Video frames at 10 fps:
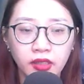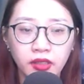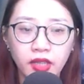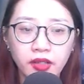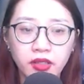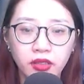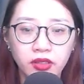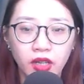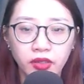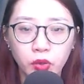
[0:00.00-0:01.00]
Gắn ngượng
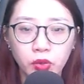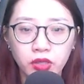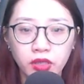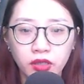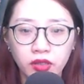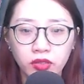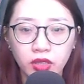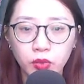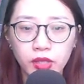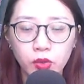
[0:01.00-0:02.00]
nở nụ cười,
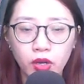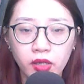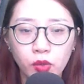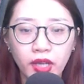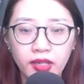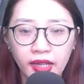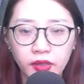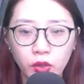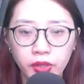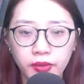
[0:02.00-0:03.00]
tưởng Nguyên Quân quay lại
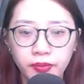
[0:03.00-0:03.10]
ngồi.